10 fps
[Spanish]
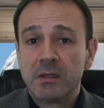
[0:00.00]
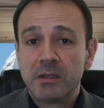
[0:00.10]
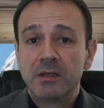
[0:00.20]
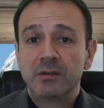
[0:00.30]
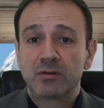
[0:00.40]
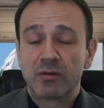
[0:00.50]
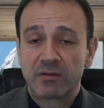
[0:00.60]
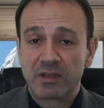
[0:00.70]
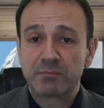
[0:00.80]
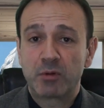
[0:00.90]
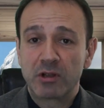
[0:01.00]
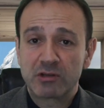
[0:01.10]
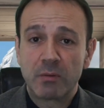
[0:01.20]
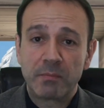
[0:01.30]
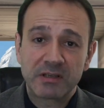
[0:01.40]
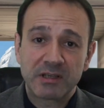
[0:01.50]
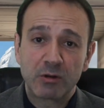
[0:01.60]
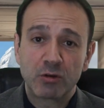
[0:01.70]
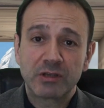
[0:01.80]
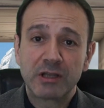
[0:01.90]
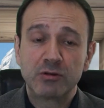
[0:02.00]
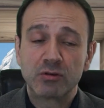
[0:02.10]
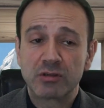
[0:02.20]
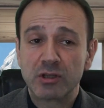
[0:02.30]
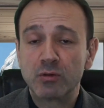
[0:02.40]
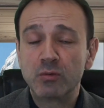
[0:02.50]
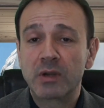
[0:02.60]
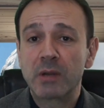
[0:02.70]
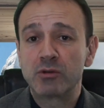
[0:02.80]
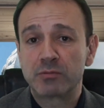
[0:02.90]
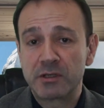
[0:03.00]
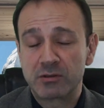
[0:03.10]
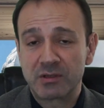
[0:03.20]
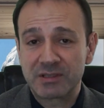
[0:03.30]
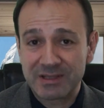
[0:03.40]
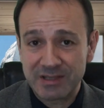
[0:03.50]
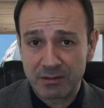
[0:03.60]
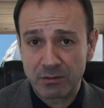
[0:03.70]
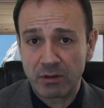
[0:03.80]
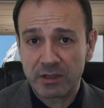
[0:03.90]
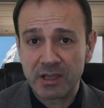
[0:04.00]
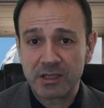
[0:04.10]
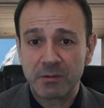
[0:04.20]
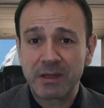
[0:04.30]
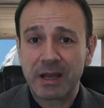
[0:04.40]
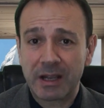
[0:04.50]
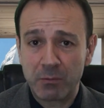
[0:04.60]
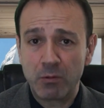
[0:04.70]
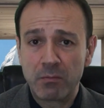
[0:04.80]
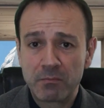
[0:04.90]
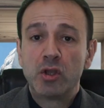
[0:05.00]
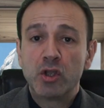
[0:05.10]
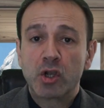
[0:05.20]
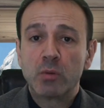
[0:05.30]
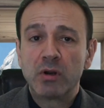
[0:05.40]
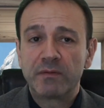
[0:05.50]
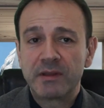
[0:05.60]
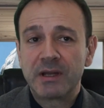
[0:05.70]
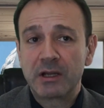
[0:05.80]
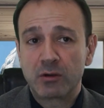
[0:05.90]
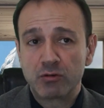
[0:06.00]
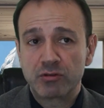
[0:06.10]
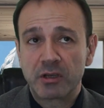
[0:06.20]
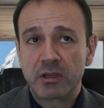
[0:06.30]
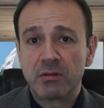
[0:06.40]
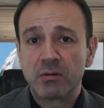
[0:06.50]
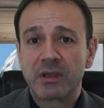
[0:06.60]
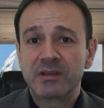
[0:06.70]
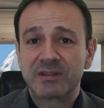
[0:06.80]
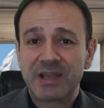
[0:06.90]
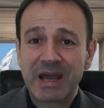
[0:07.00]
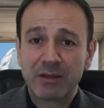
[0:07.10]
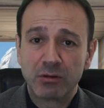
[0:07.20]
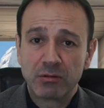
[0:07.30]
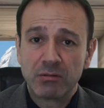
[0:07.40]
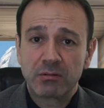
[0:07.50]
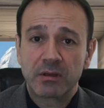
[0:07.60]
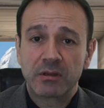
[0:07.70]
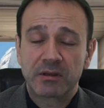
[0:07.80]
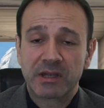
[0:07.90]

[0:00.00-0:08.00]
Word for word: Entonces, por eso han pasado los años y nunca hemos visto esta tecnología llevada a cabo y cómo al final han conseguido que este ánodo, que,